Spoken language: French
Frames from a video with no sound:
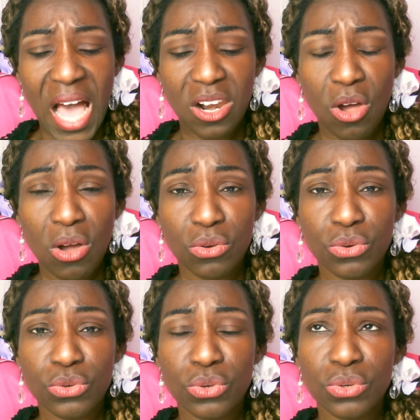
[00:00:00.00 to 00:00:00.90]
Alors,
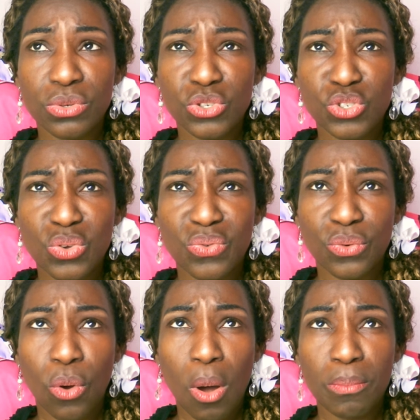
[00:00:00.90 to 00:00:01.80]
je,
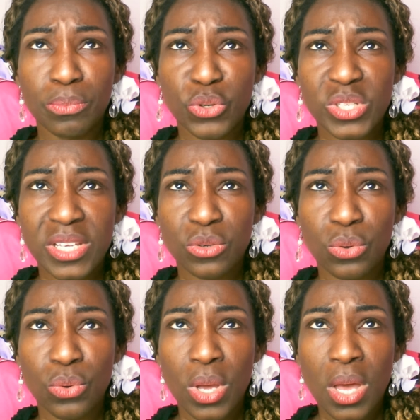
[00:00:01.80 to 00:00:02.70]
comme je sais
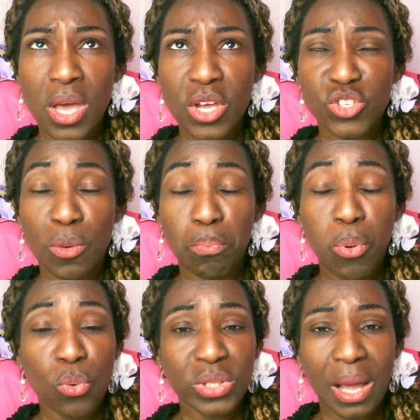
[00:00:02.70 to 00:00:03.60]
que j'ai
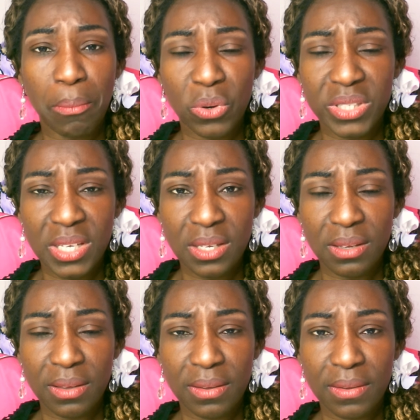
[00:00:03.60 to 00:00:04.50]
beaucoup
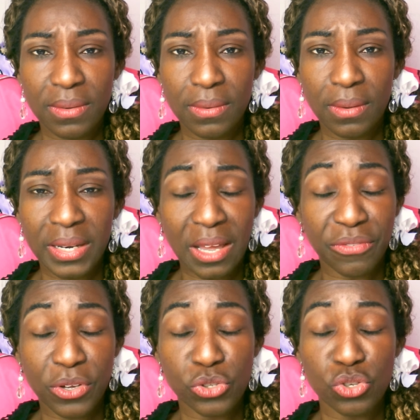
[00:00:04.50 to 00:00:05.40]
d'abonnés euh, en
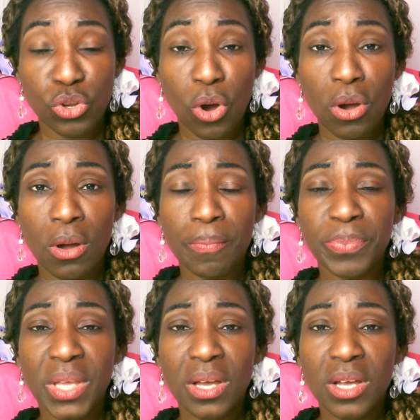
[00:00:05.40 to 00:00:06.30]
Afrique du Nord,
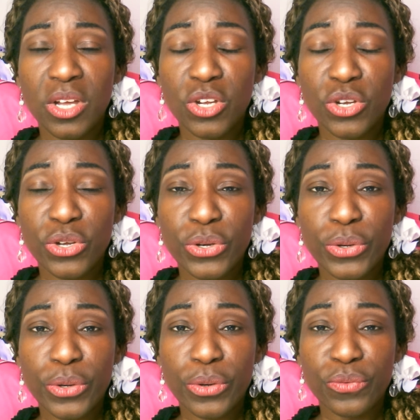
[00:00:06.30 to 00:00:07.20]

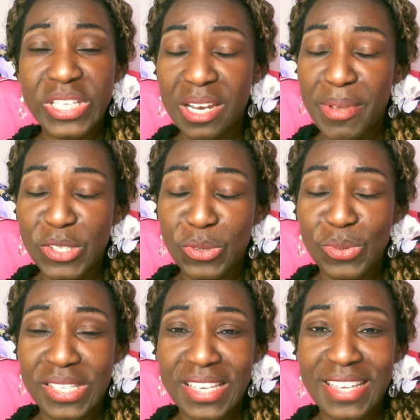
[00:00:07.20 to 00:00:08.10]
euh, vous allez
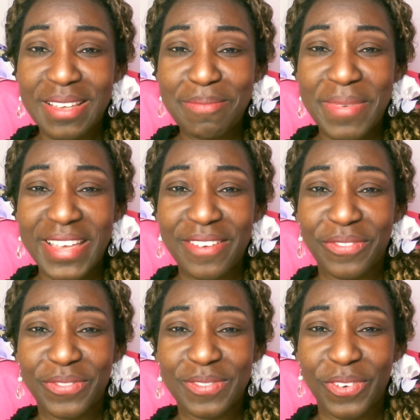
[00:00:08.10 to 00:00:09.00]
m'excuser, mes
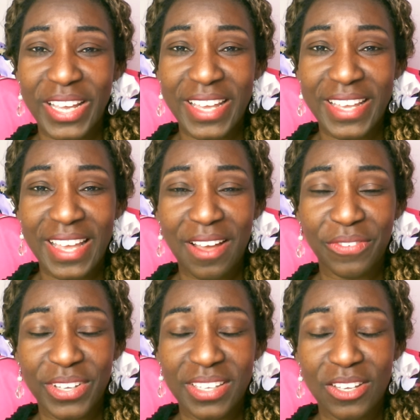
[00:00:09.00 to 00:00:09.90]
frères
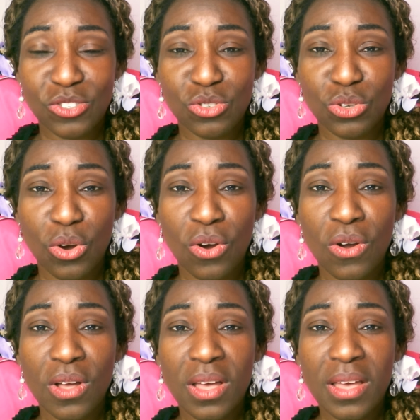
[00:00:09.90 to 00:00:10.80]
africains du Nord,